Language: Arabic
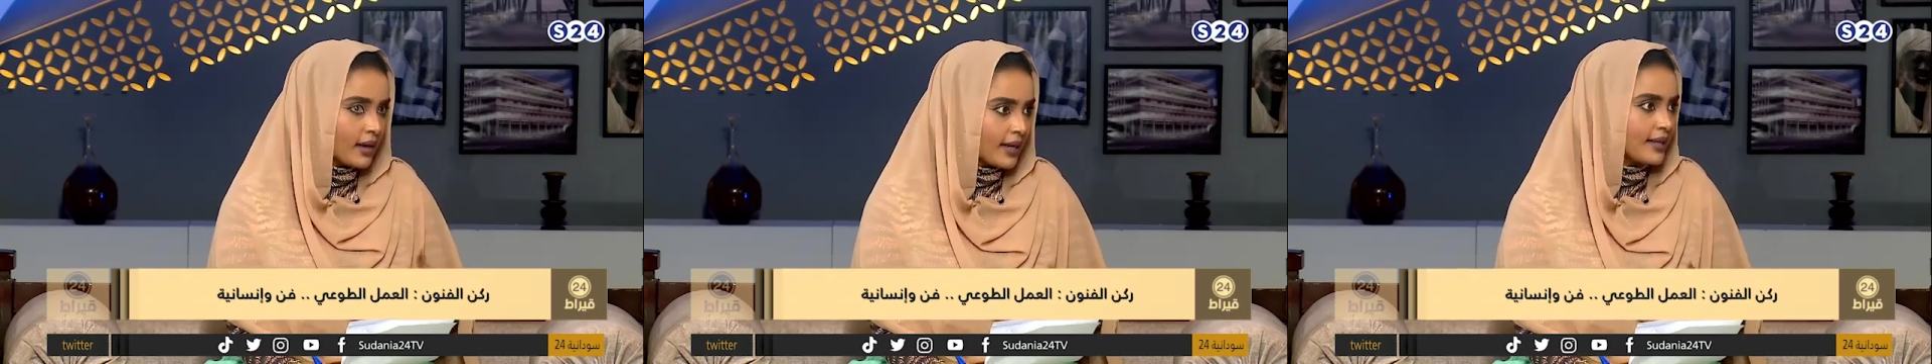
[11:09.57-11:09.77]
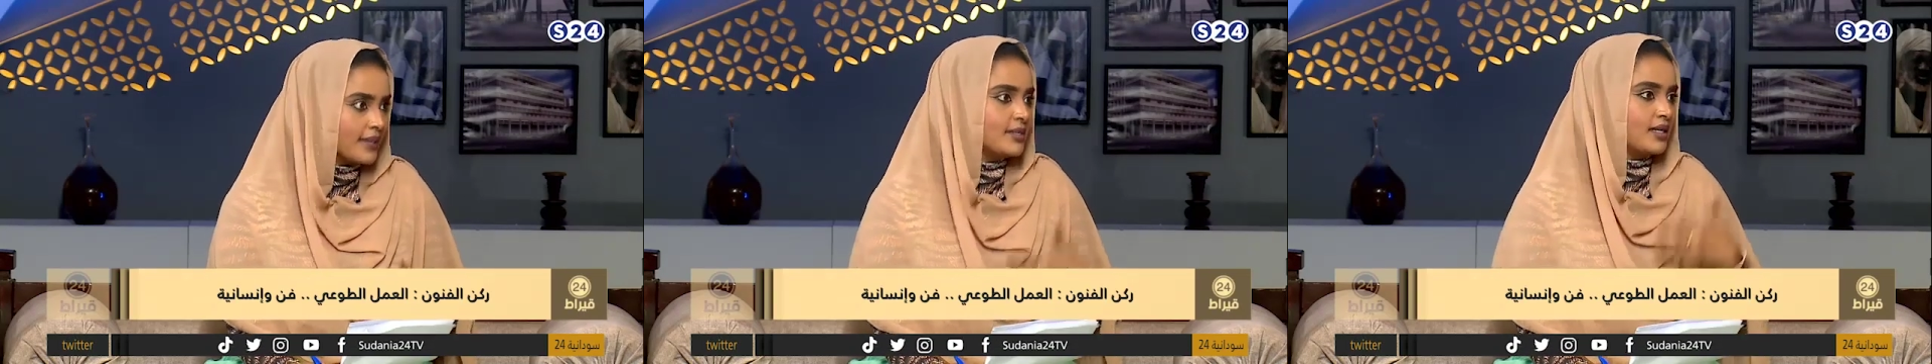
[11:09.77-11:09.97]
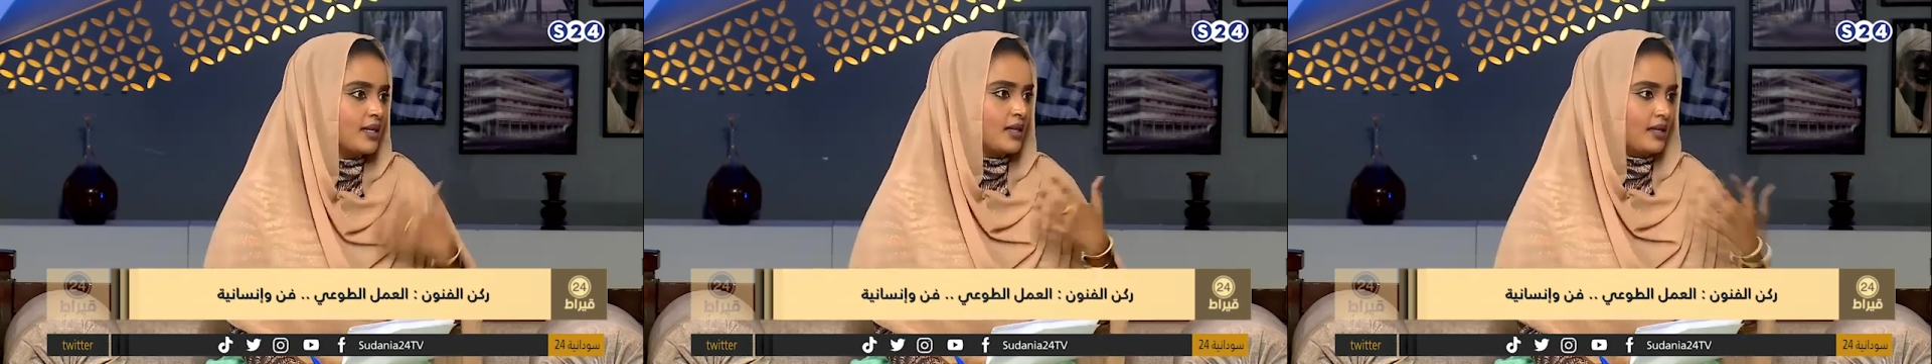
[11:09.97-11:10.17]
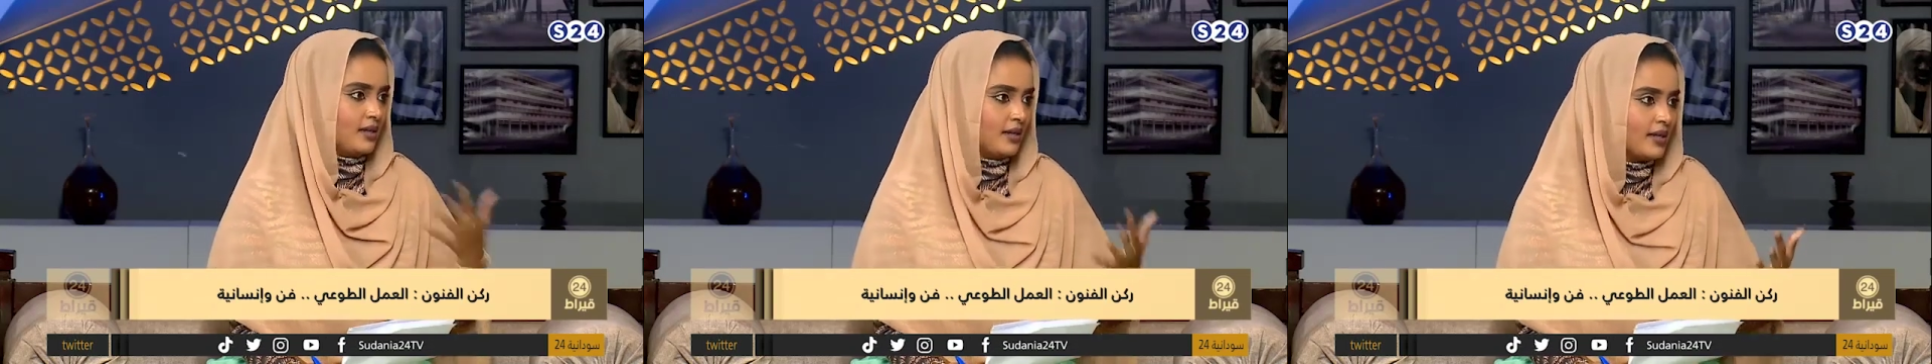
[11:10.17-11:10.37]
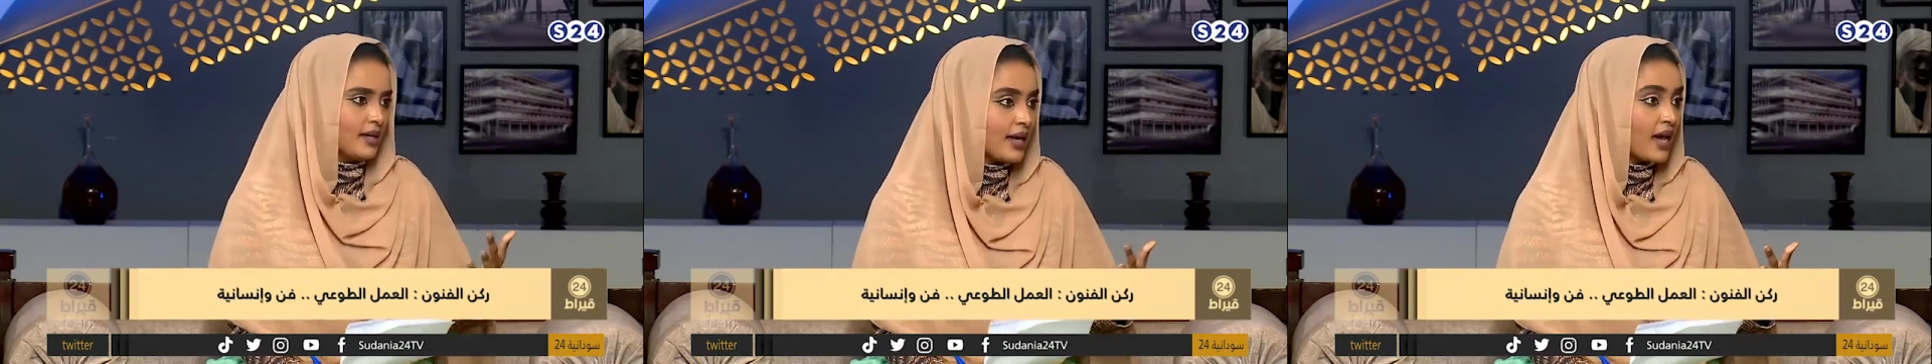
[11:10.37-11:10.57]
قدر
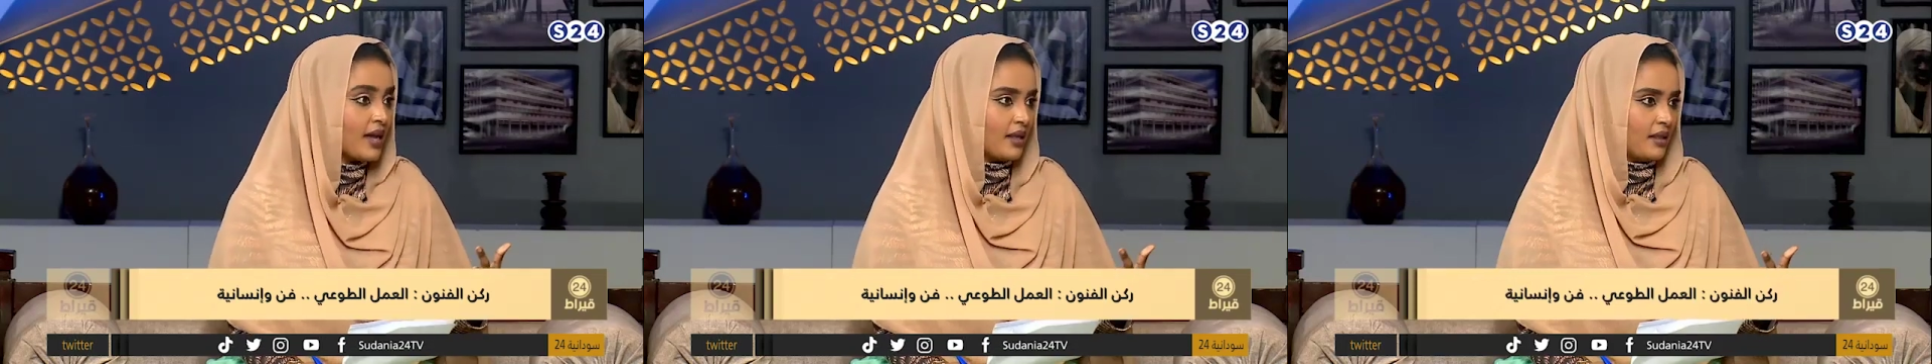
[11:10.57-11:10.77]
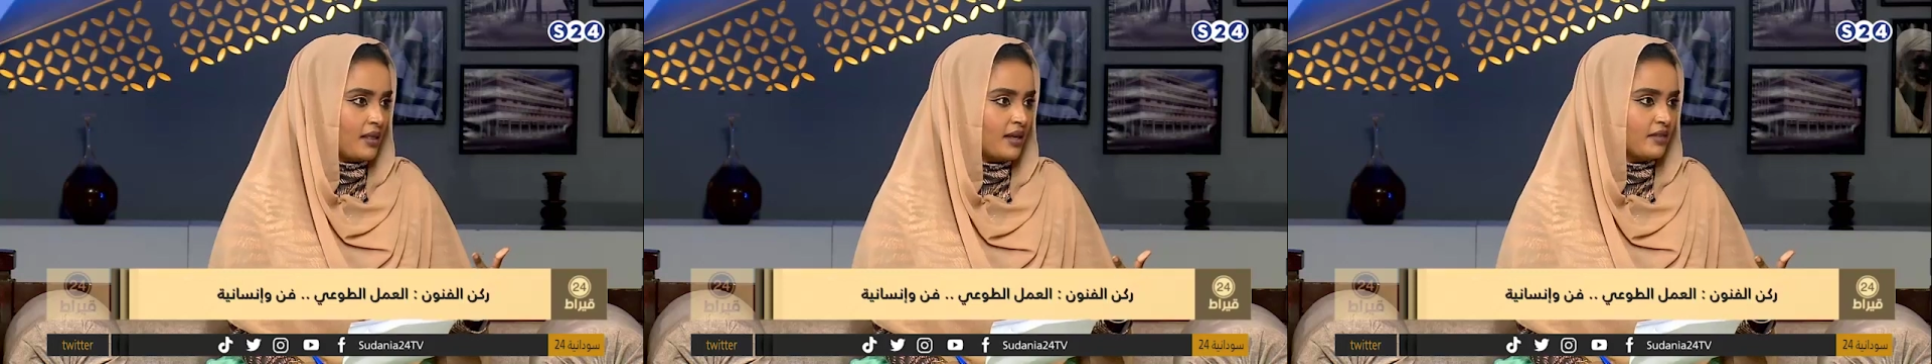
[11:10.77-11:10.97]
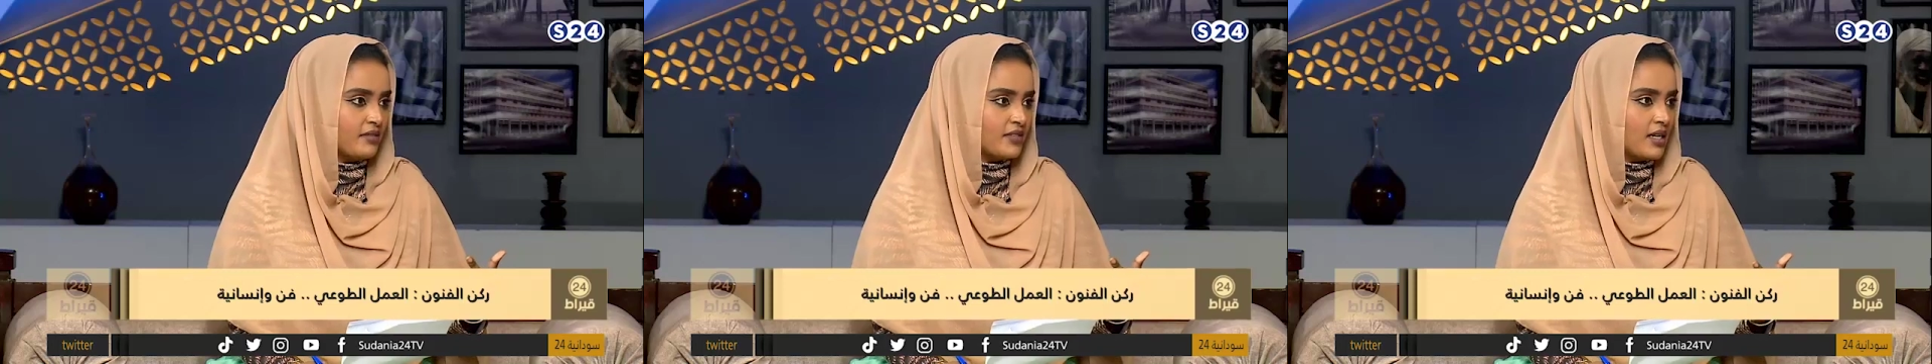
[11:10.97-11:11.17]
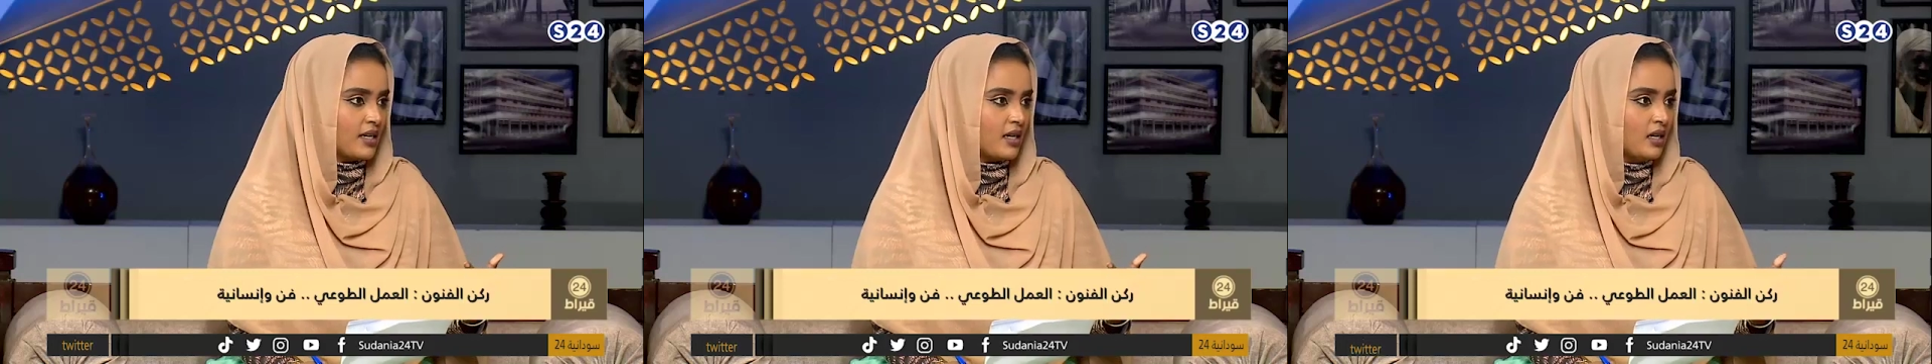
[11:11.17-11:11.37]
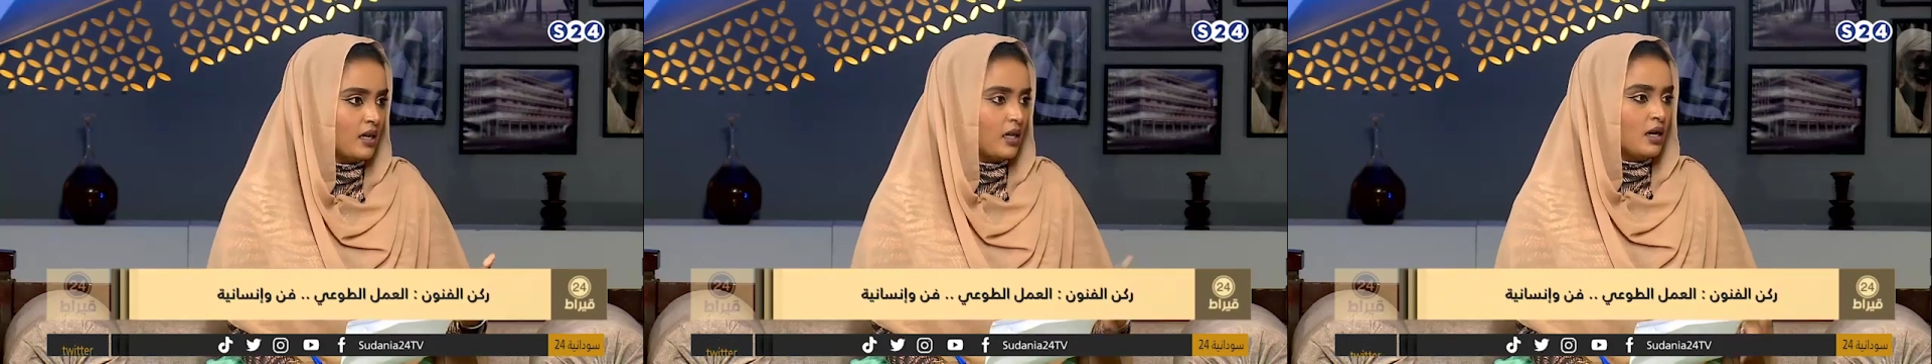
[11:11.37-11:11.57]
الكارثة نفسها